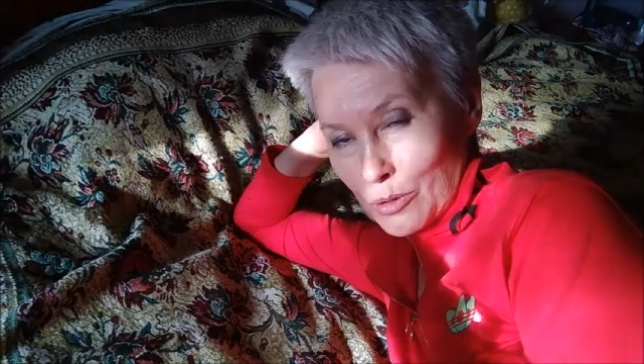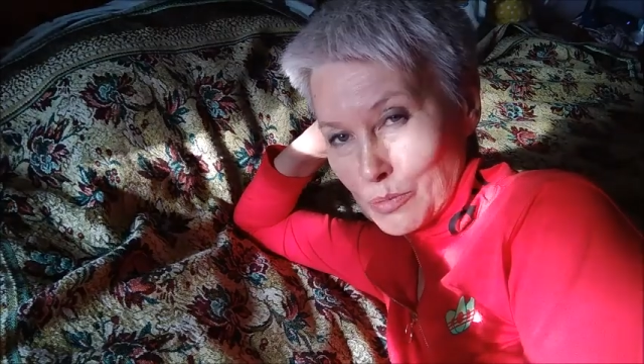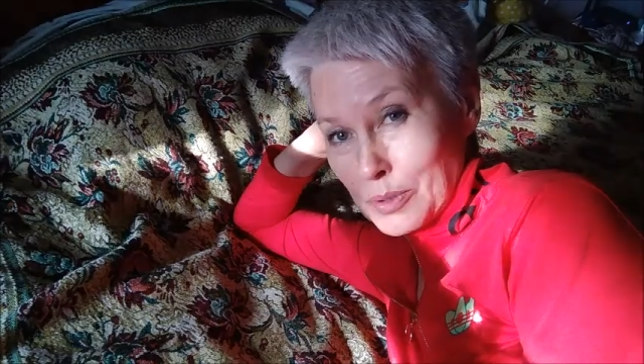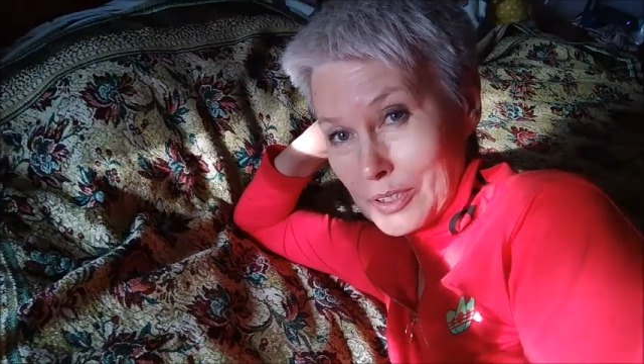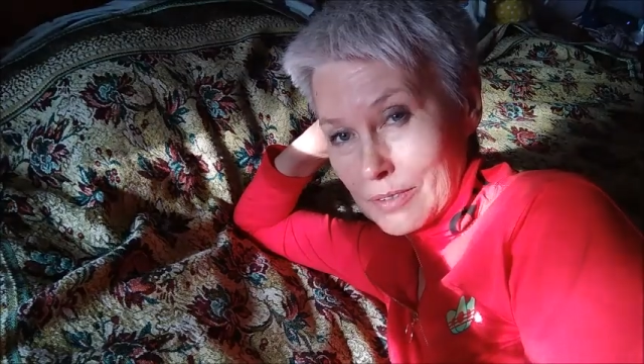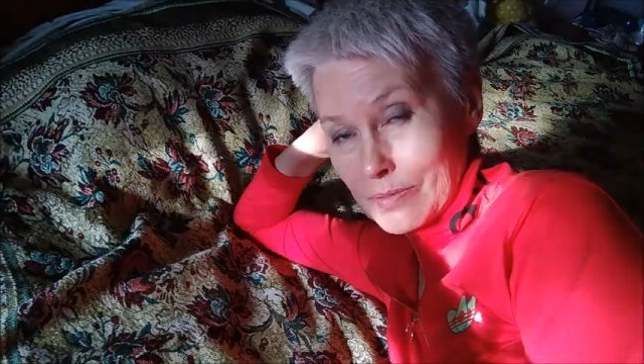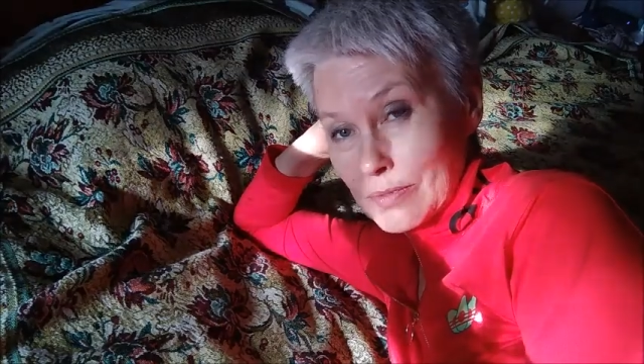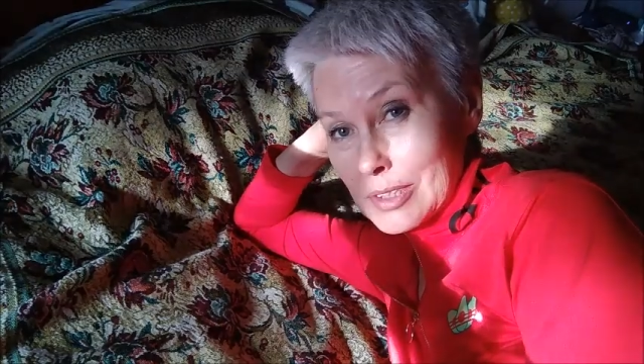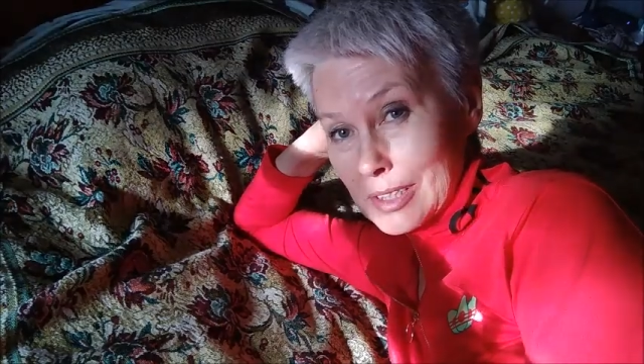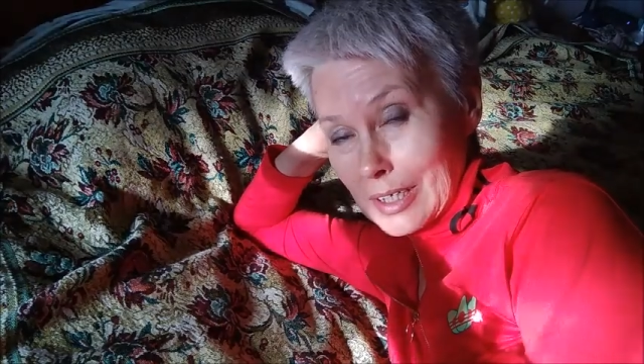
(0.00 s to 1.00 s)
купить
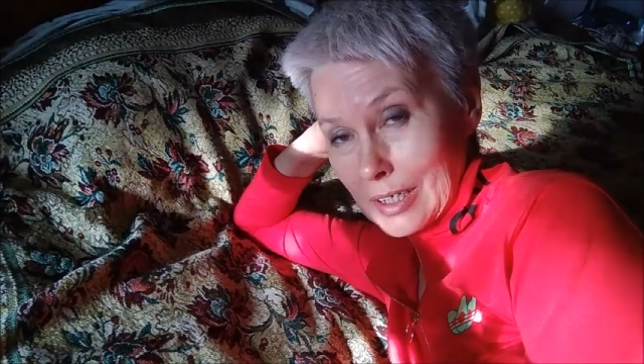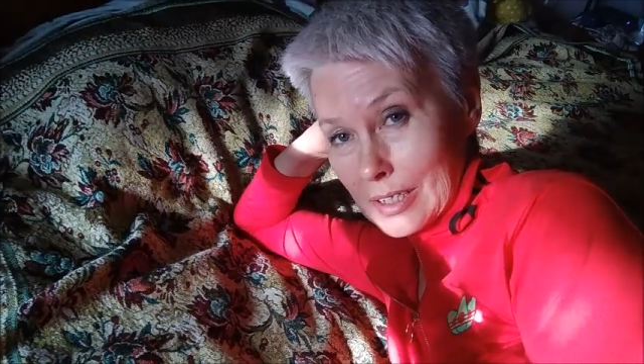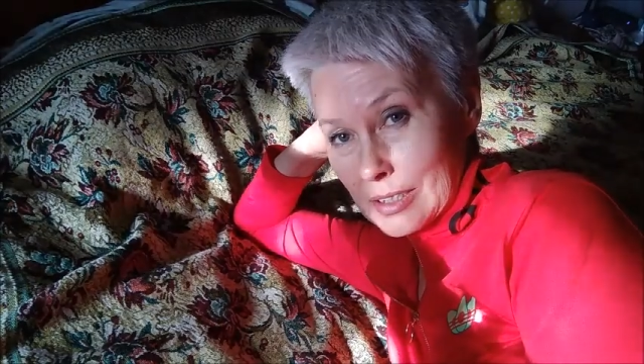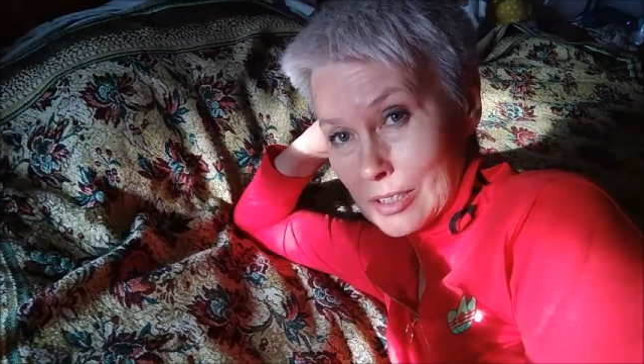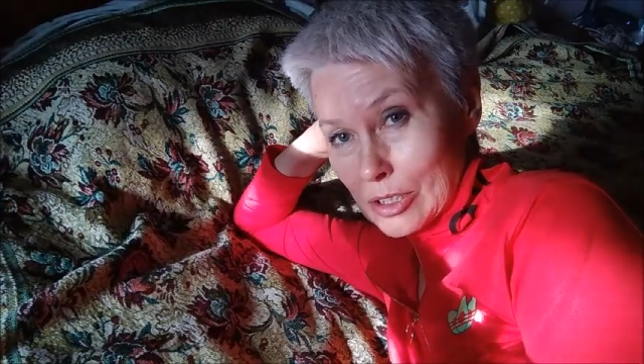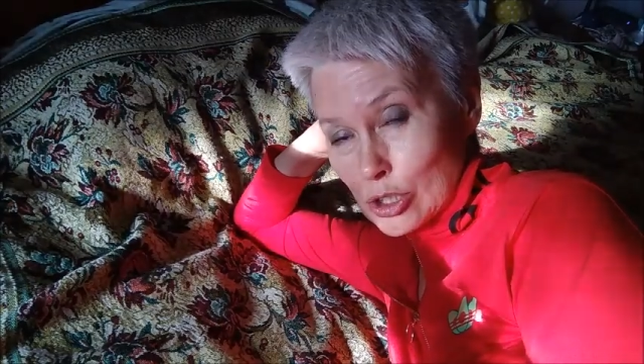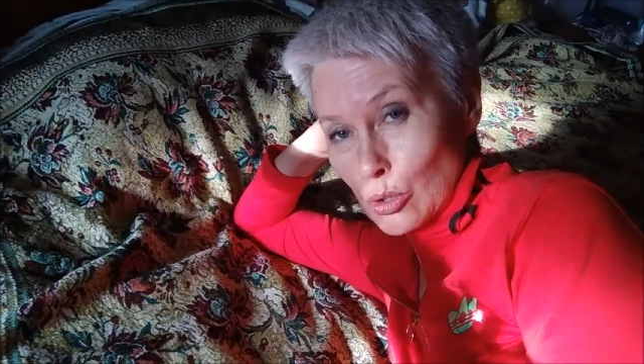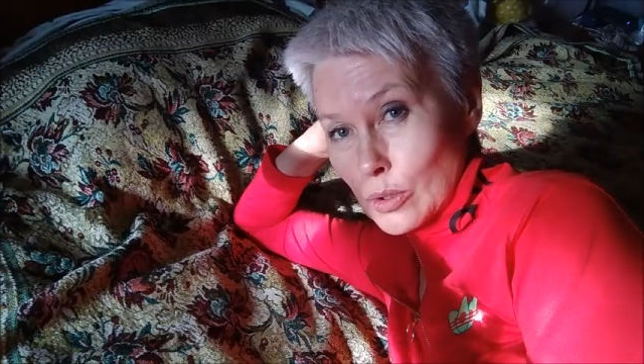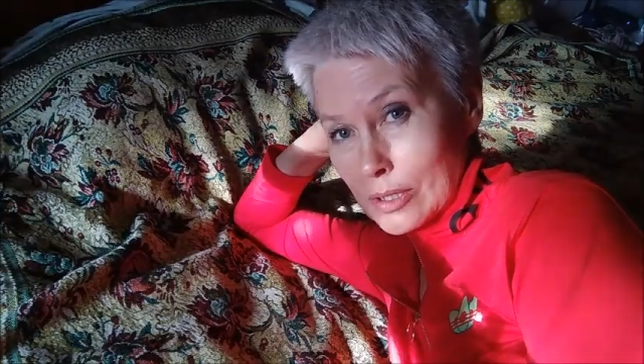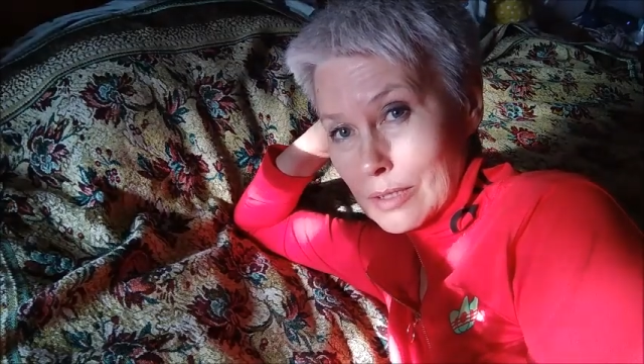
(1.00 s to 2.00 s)
все
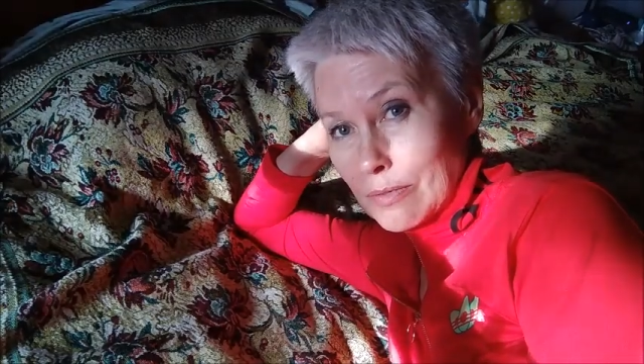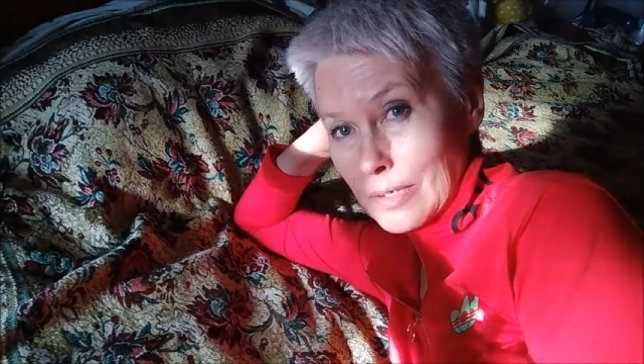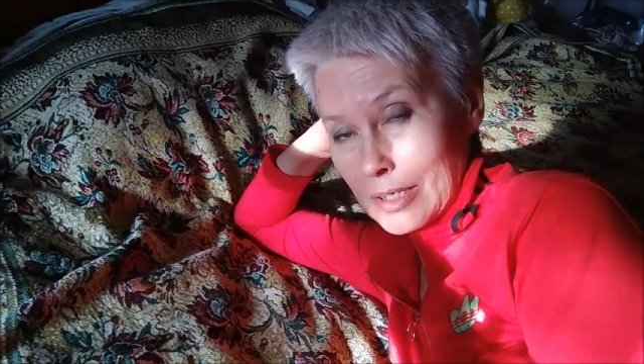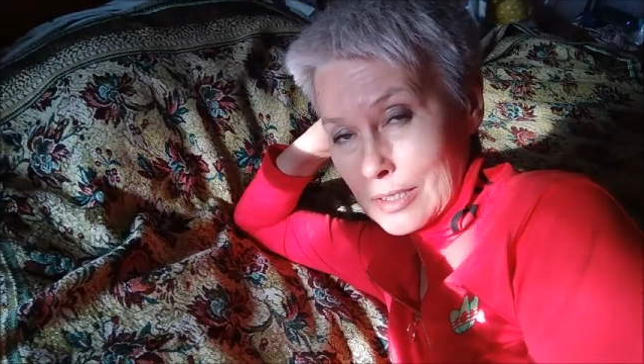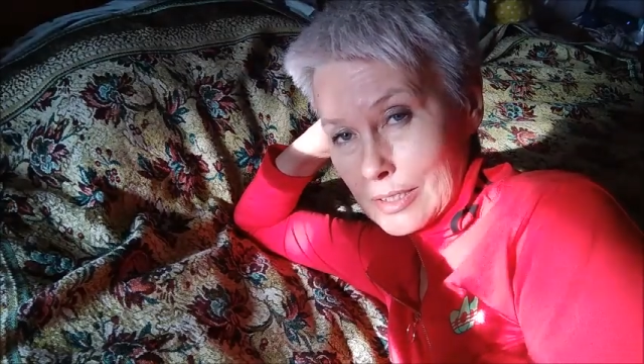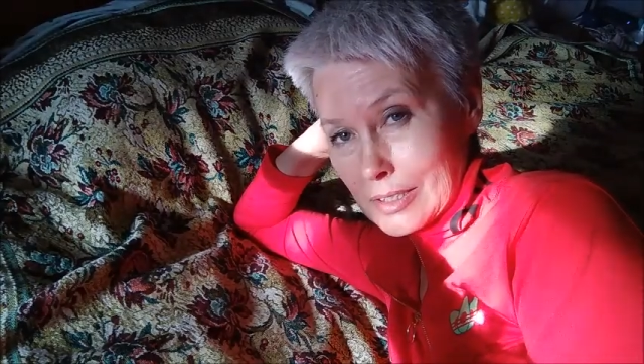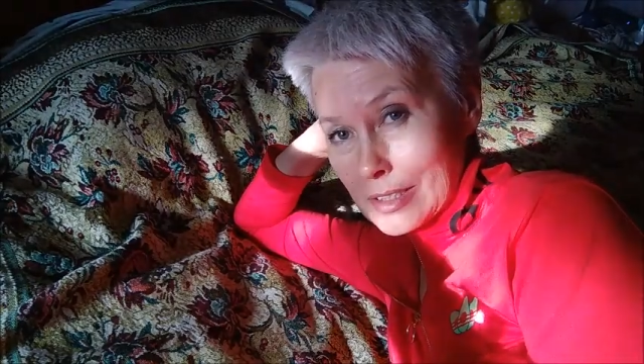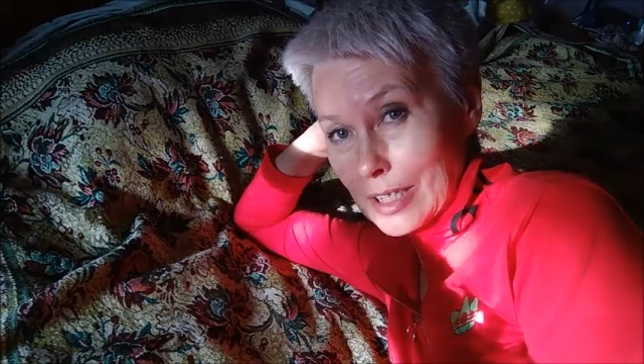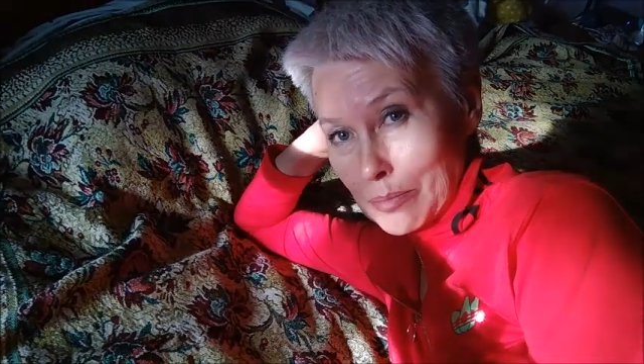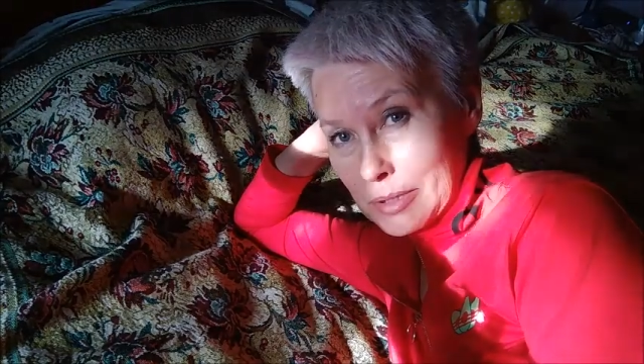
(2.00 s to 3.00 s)
42
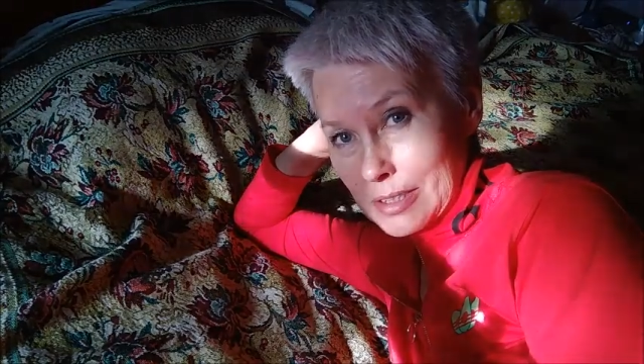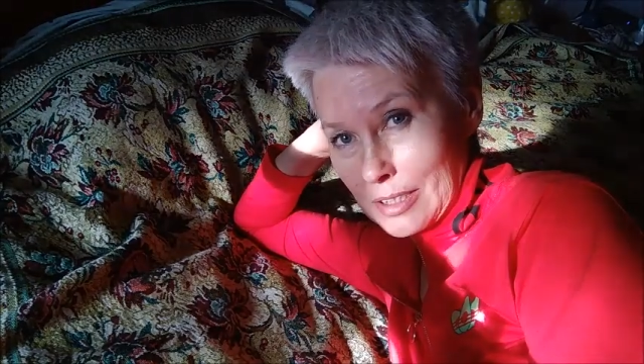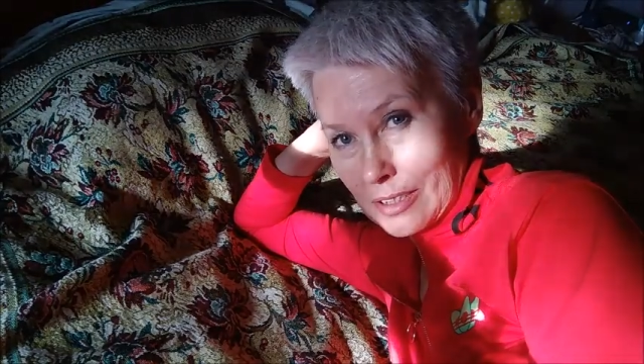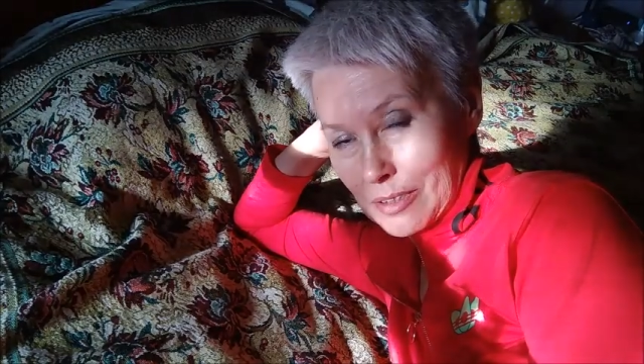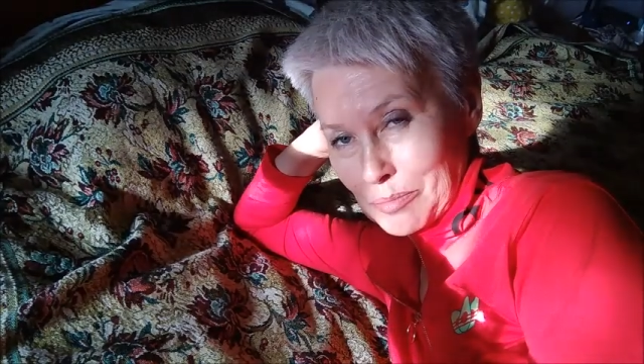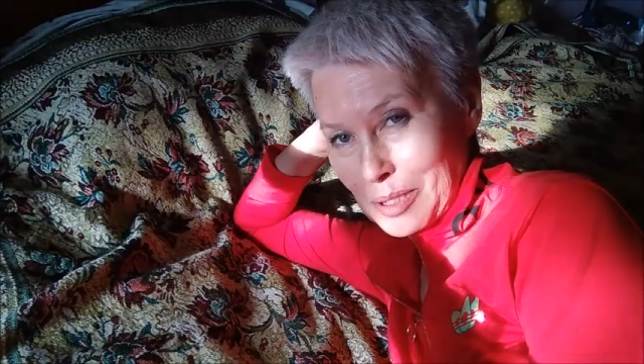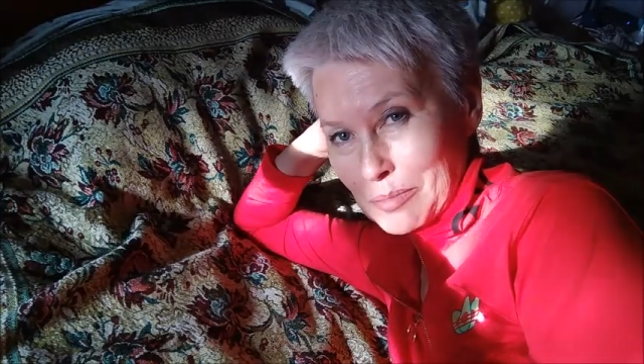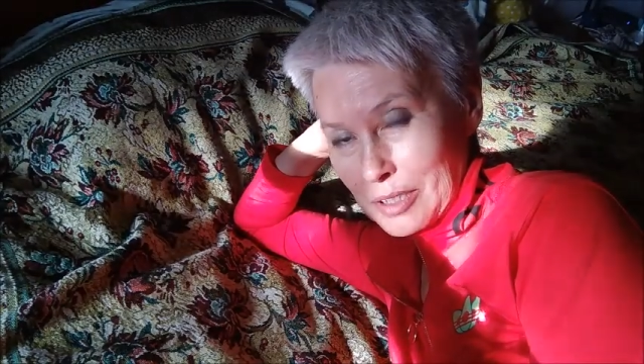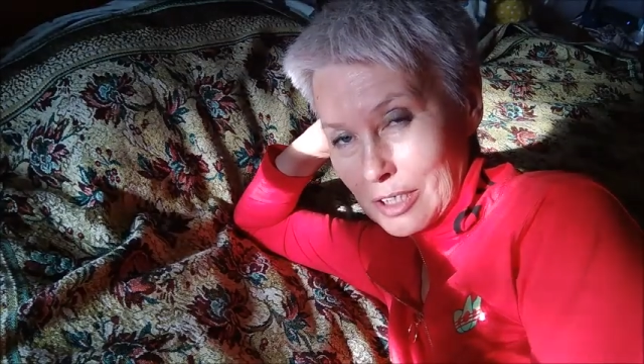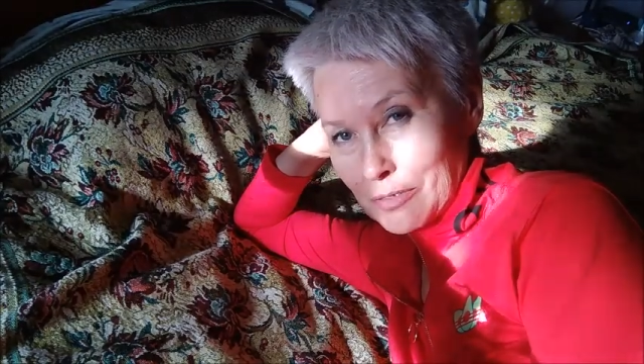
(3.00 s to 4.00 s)
записи
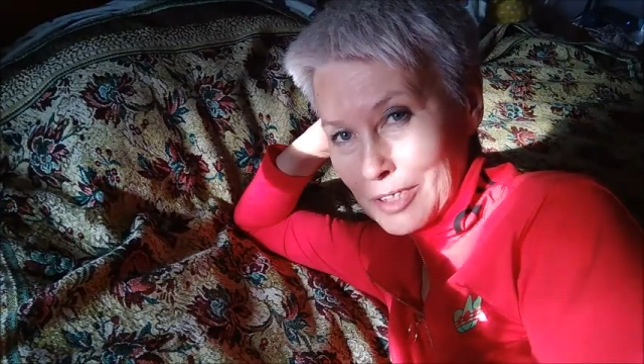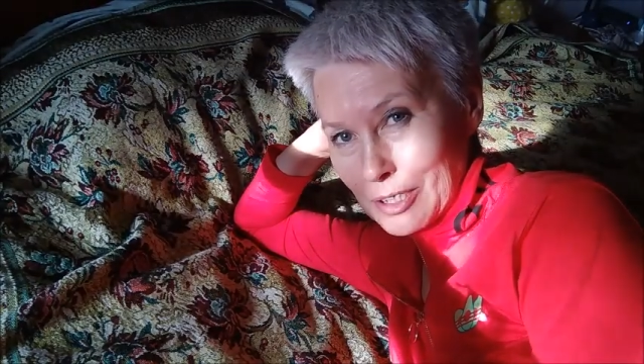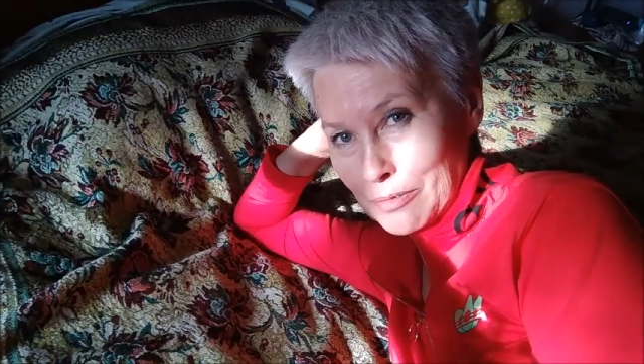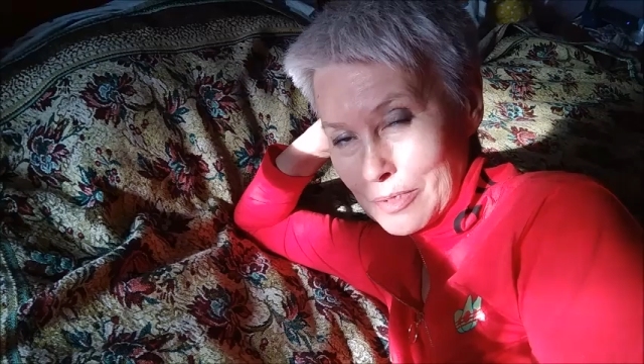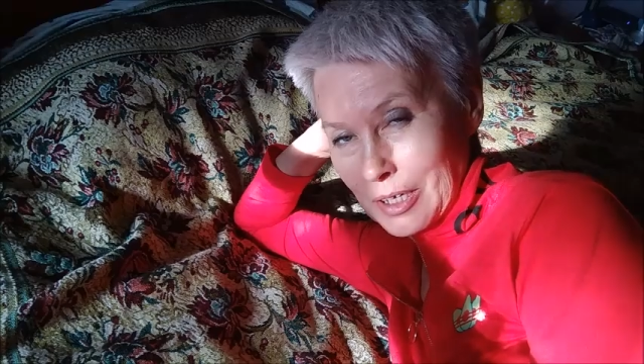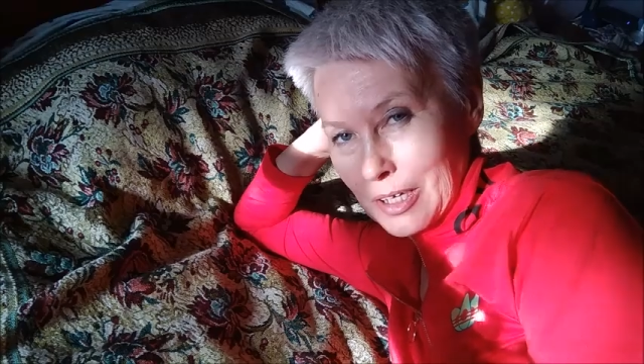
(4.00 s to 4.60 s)
прямых эфиров,